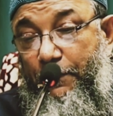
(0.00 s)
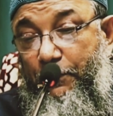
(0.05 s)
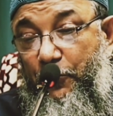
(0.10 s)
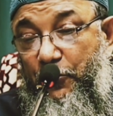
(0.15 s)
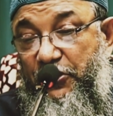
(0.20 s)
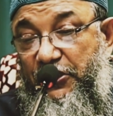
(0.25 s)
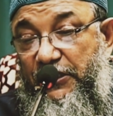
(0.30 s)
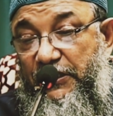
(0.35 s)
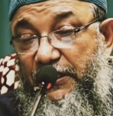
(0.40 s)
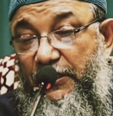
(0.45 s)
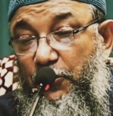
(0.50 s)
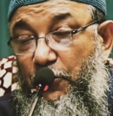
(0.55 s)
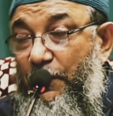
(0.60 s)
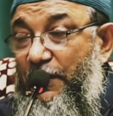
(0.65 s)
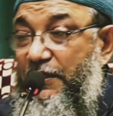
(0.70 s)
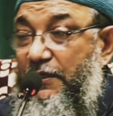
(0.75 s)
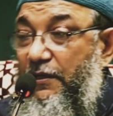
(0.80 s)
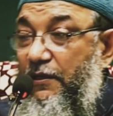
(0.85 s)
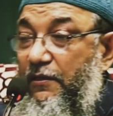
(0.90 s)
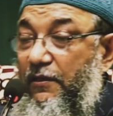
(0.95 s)
থেকে পড়ছি যে
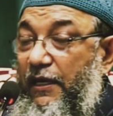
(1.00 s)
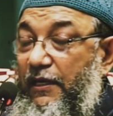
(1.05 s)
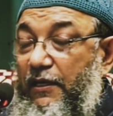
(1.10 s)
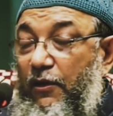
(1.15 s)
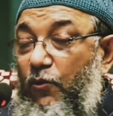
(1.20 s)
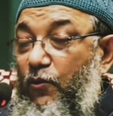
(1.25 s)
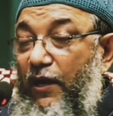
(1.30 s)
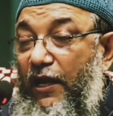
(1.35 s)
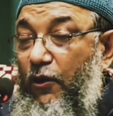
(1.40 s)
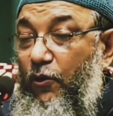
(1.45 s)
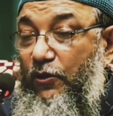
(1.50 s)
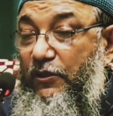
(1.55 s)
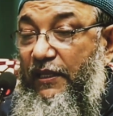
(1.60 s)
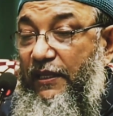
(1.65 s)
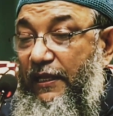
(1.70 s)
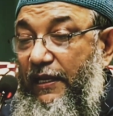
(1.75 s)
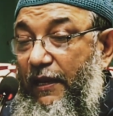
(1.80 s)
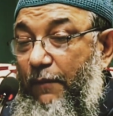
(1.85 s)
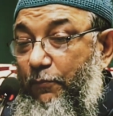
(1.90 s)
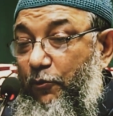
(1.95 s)
তোমার একটা অন্যায় করতে
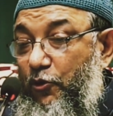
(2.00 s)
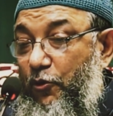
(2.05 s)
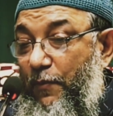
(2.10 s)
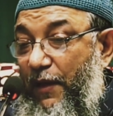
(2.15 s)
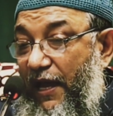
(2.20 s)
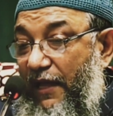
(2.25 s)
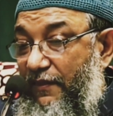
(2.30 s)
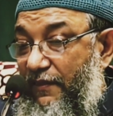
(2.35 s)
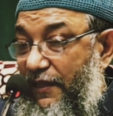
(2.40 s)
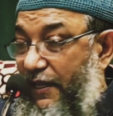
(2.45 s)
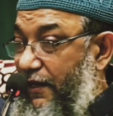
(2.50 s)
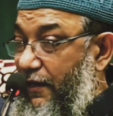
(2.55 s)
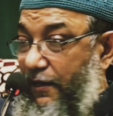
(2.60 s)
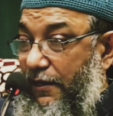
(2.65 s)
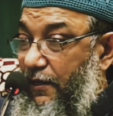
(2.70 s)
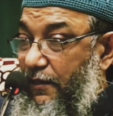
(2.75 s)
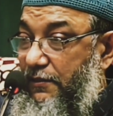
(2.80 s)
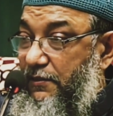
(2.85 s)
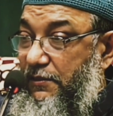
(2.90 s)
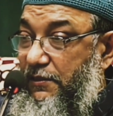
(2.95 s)
দেখলে প্রথমে হাত দেয়া
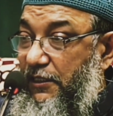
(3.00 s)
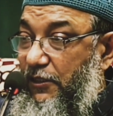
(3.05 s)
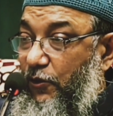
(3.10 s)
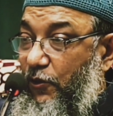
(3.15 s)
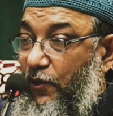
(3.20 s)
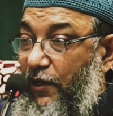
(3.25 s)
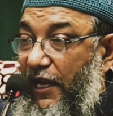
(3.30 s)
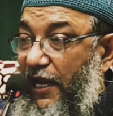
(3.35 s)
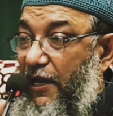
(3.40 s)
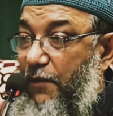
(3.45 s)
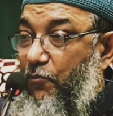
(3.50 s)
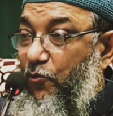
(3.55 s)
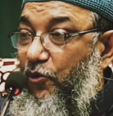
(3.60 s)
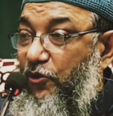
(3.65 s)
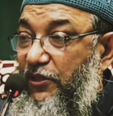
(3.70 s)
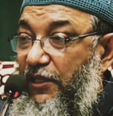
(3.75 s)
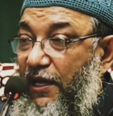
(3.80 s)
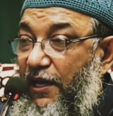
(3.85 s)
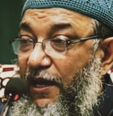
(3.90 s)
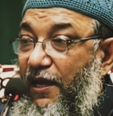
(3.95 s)
ই করো নাইলে
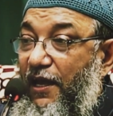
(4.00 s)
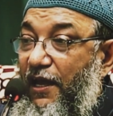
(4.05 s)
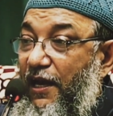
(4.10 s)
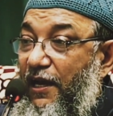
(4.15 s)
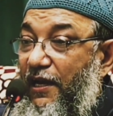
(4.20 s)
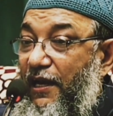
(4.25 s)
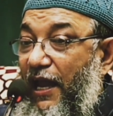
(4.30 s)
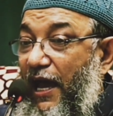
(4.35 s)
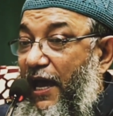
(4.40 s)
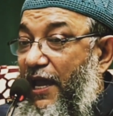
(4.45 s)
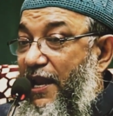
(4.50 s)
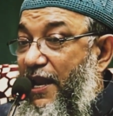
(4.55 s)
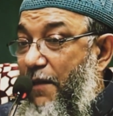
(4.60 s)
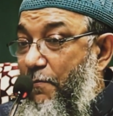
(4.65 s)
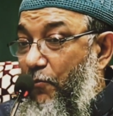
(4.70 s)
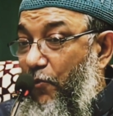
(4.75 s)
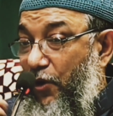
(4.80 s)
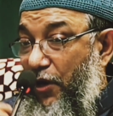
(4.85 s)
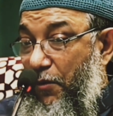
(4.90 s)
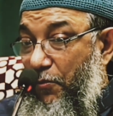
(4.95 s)
মুখ দেয়া নাহলে
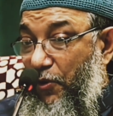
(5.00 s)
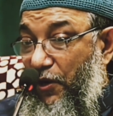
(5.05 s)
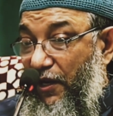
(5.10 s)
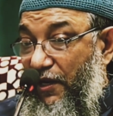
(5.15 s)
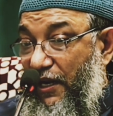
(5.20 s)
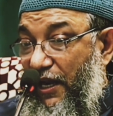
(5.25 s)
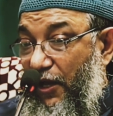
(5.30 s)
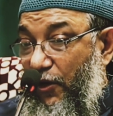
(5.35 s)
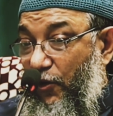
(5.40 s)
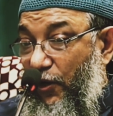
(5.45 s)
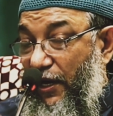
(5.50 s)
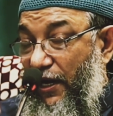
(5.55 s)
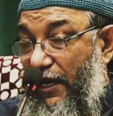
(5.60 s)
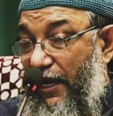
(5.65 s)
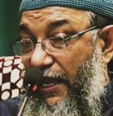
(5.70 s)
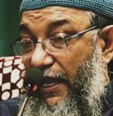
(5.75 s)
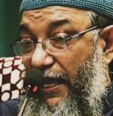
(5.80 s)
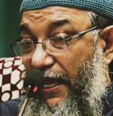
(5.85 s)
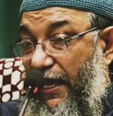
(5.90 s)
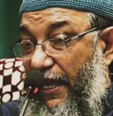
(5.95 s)
মনে মনে ঘৃণা করে
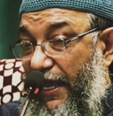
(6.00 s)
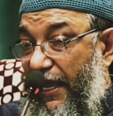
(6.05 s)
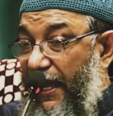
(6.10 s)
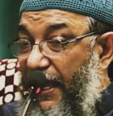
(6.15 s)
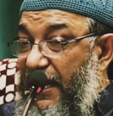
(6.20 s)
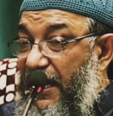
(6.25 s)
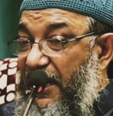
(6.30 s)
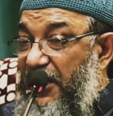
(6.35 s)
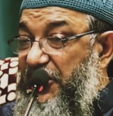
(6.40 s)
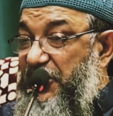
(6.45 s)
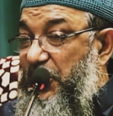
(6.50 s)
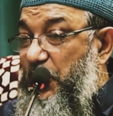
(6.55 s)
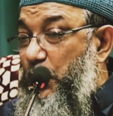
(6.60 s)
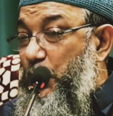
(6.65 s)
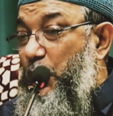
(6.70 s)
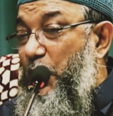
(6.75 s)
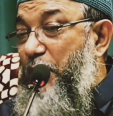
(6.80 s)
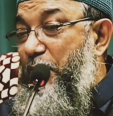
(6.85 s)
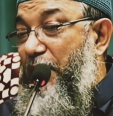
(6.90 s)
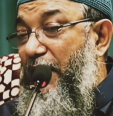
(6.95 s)
এর নিচে
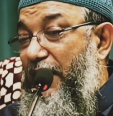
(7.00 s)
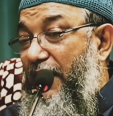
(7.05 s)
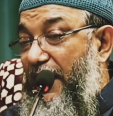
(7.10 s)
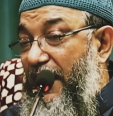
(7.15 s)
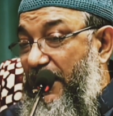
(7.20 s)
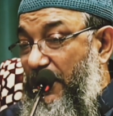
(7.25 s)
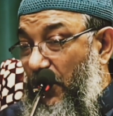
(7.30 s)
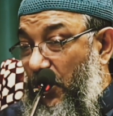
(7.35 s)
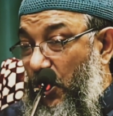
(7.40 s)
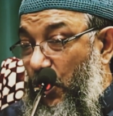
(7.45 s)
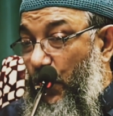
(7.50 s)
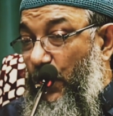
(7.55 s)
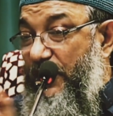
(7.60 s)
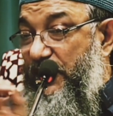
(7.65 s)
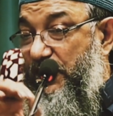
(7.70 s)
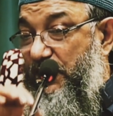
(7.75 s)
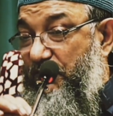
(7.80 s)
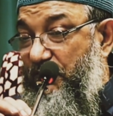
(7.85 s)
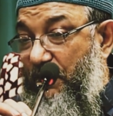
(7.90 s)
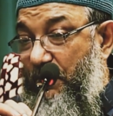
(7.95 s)
কোনো ইমান নেই এটা হলো
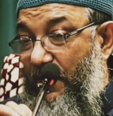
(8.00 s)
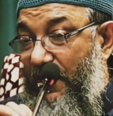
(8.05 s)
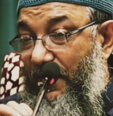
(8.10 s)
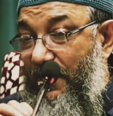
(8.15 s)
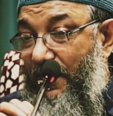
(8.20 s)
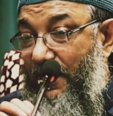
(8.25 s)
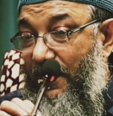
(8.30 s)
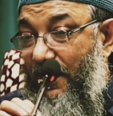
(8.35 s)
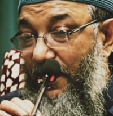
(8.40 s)
লোয়েস্ট অফ ইমান